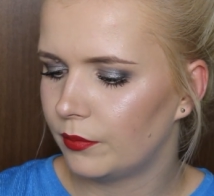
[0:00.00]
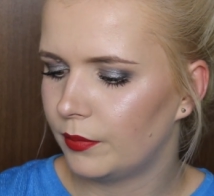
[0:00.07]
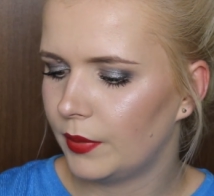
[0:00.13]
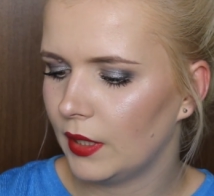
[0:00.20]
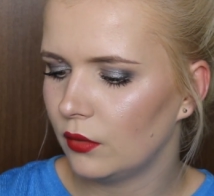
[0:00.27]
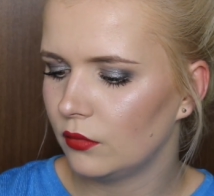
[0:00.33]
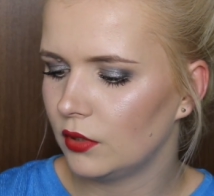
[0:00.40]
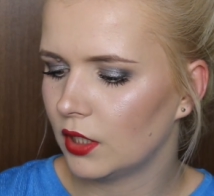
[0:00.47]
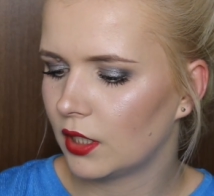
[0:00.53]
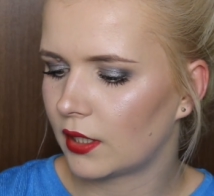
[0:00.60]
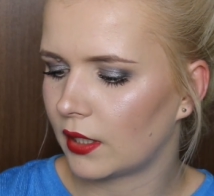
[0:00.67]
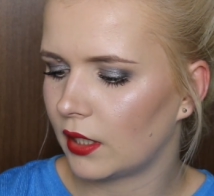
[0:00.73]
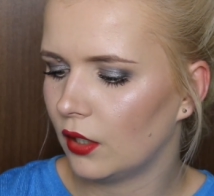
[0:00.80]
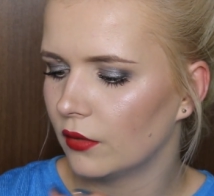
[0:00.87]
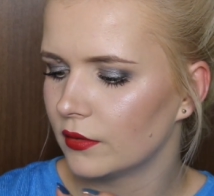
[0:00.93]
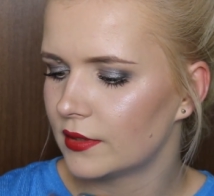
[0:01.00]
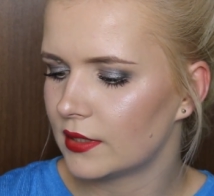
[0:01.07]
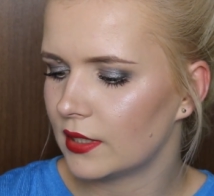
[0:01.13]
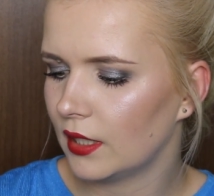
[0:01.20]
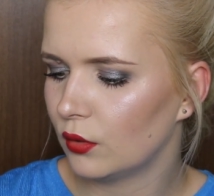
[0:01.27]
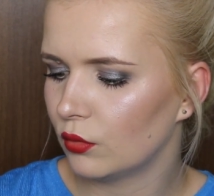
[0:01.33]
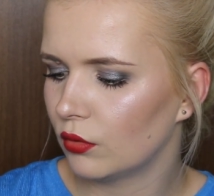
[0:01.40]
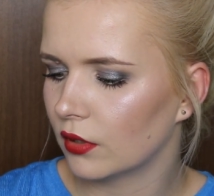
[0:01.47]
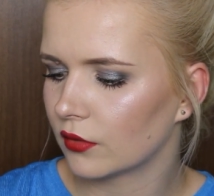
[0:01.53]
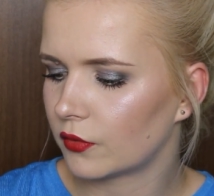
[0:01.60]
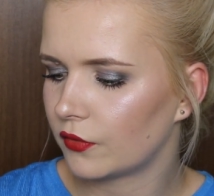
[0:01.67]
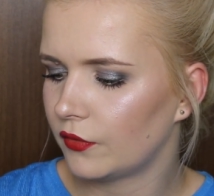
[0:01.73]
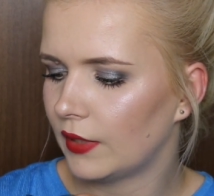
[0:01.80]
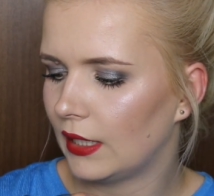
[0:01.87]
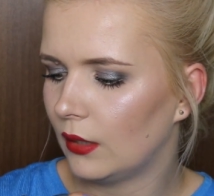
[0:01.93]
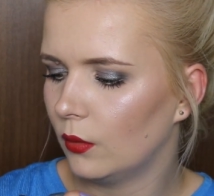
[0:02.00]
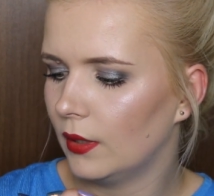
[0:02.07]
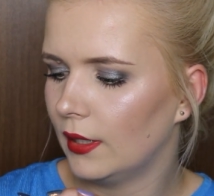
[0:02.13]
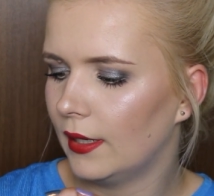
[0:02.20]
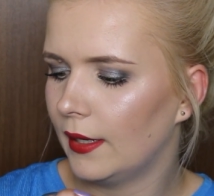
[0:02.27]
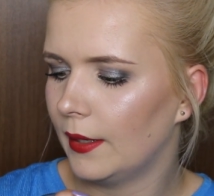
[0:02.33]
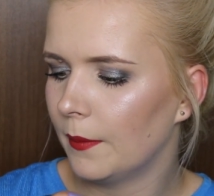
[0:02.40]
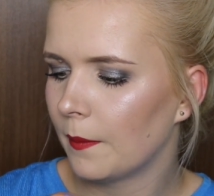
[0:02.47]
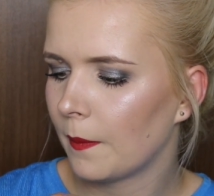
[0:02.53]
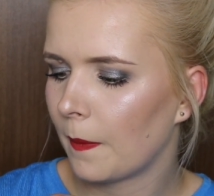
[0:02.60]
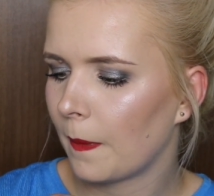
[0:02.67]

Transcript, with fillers: pełni kryjące, długotrwałe